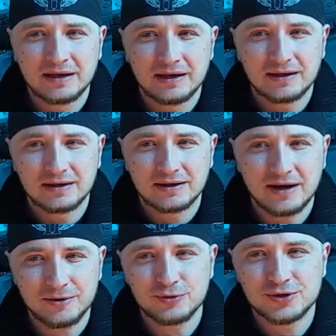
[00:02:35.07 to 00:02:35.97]
э,
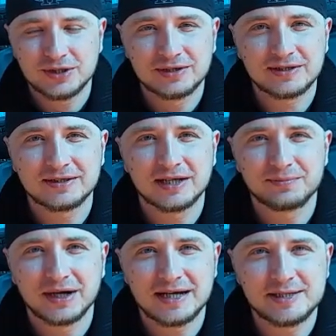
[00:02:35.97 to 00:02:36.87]
хороший
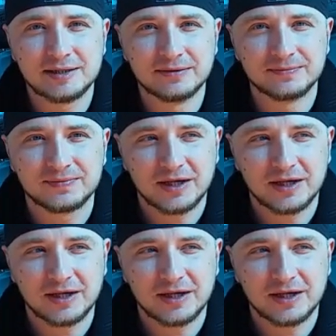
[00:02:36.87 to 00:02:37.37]
интернет-магазин.